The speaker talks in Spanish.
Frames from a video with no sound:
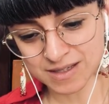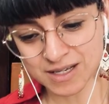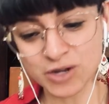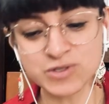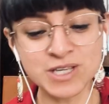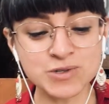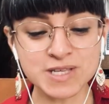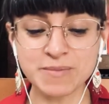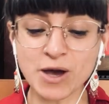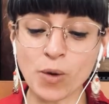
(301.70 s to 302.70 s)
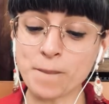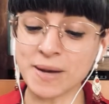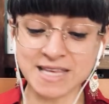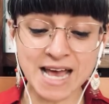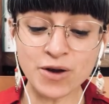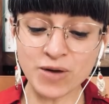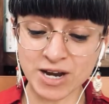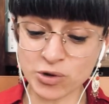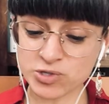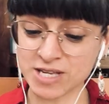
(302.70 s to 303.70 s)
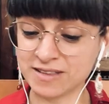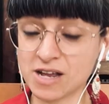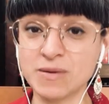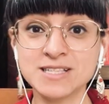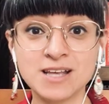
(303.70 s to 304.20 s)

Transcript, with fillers: Los niños que me acompañaron anoche a través de